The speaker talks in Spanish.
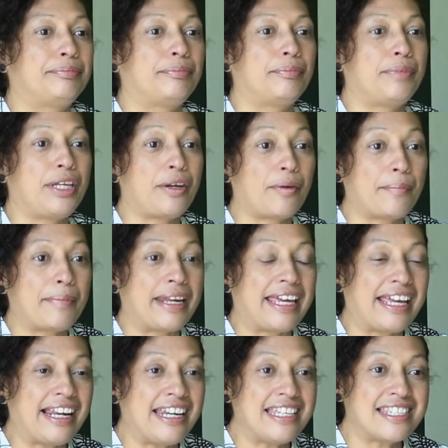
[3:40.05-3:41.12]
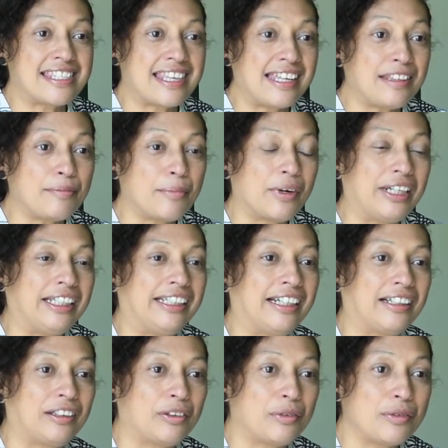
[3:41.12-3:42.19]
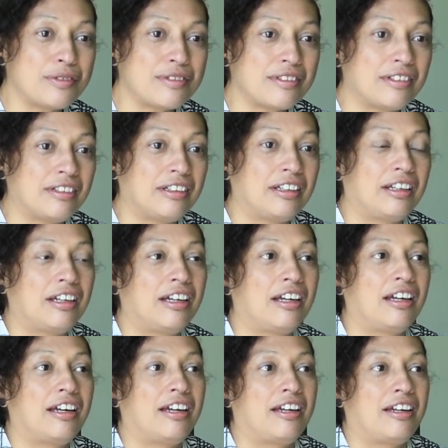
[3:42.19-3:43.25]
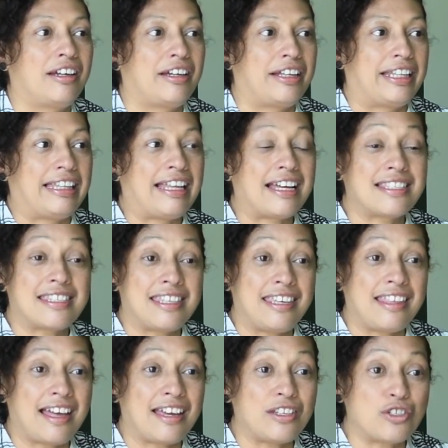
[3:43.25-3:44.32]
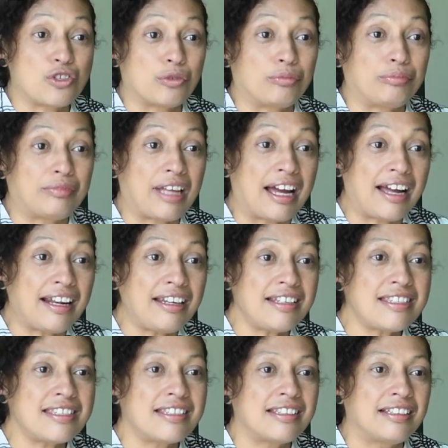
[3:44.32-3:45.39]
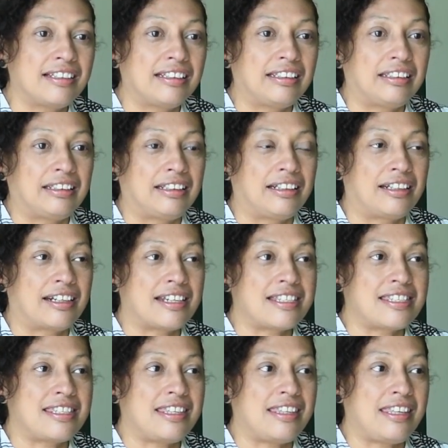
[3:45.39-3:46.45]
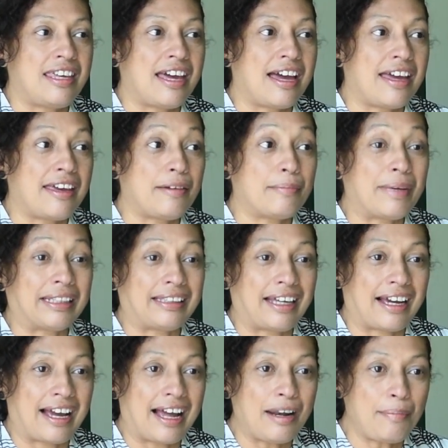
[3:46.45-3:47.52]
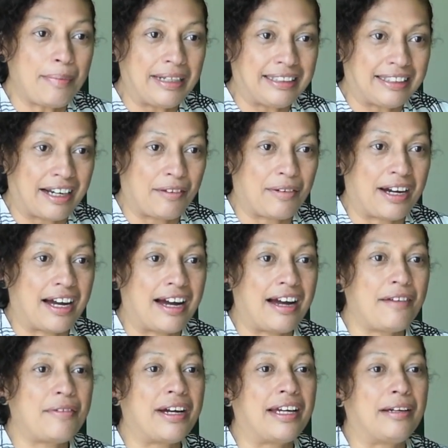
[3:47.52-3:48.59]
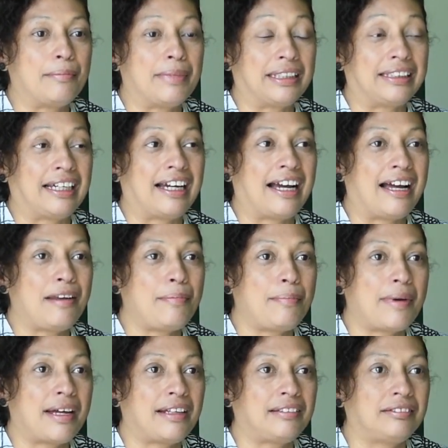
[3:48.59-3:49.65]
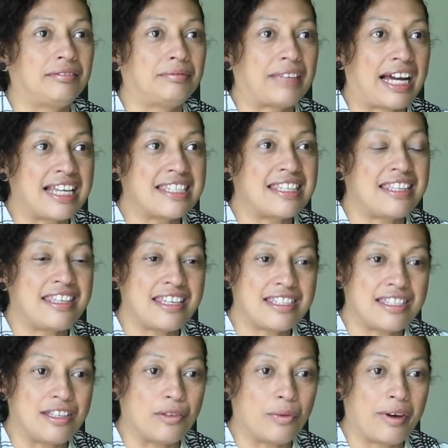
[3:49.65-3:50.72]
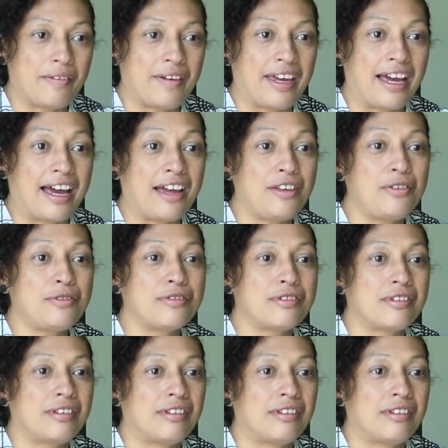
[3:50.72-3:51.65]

Mi nombre es Lisette Molina Cruz, nacida en Chontales, residía en Matagalpa y trabajaba en Matagalpa hace 19 años